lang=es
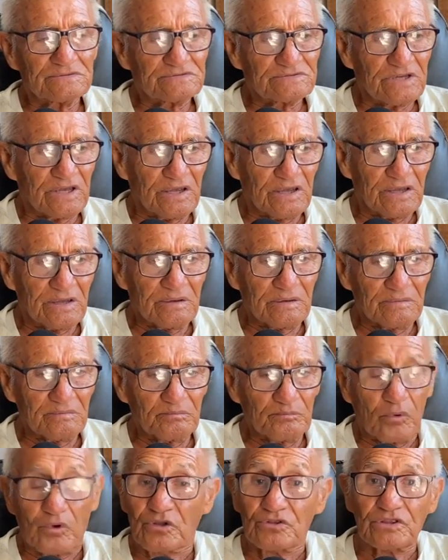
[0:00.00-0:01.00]
y
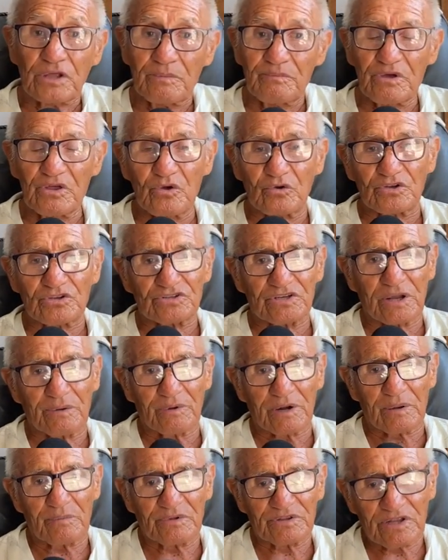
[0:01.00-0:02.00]
por intermedio quisiera
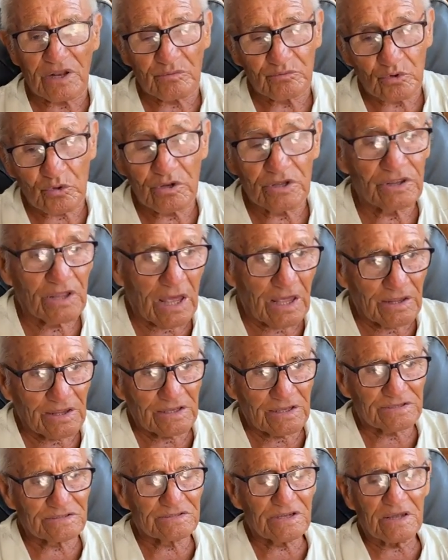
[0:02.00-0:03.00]
realmente las autoridades